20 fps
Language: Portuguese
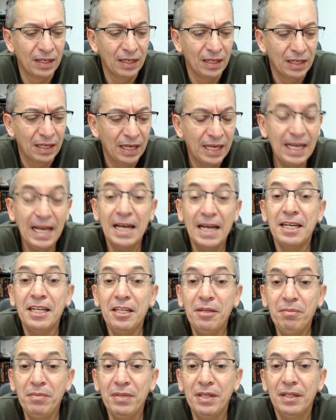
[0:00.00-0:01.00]

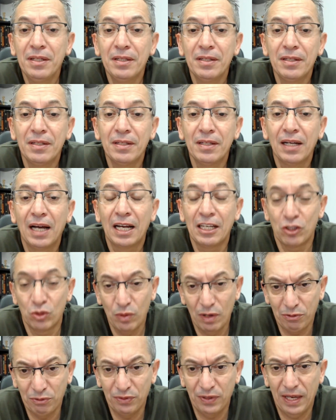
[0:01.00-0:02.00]
reanime a
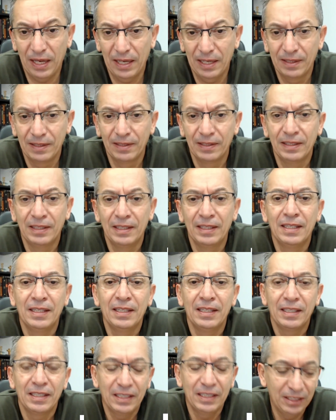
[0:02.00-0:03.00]
sua fé,
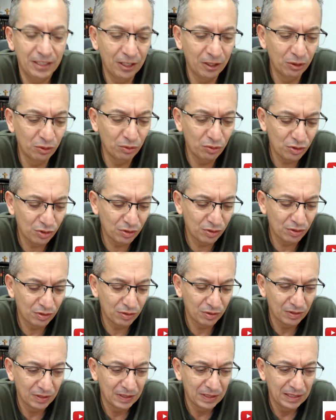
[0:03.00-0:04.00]
que Deus
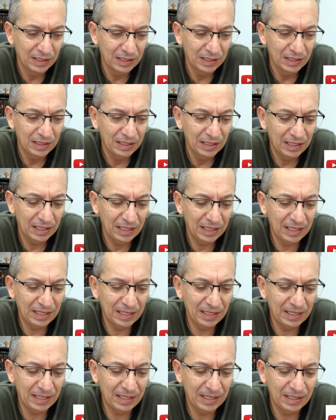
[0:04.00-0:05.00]

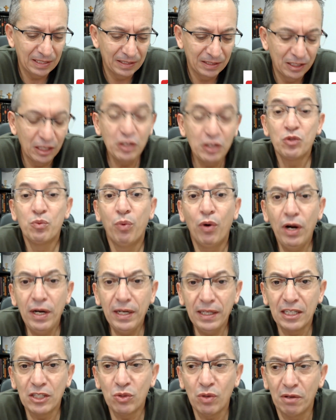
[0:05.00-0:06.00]
é,
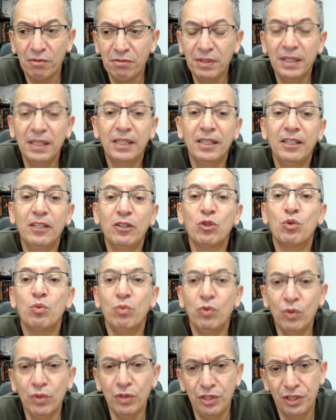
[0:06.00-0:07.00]
transborde na sua vida, que Deus
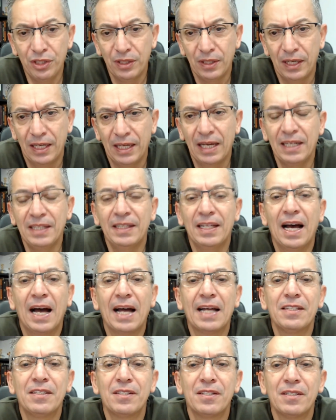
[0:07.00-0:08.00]
mude
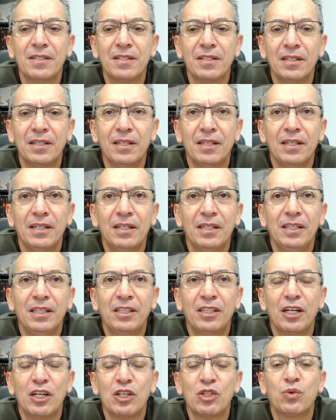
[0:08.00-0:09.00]
realidades e
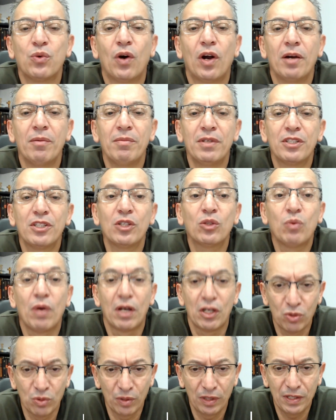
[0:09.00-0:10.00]
transforme
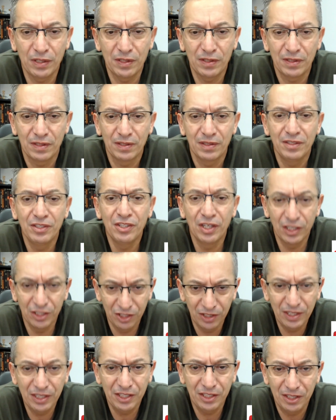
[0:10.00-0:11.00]
situações
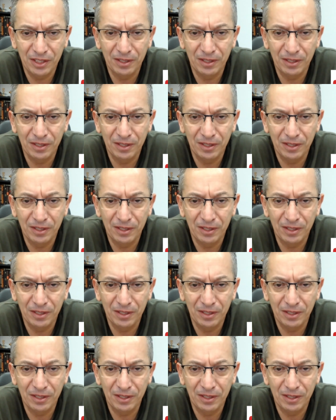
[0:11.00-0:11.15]
diante de ti.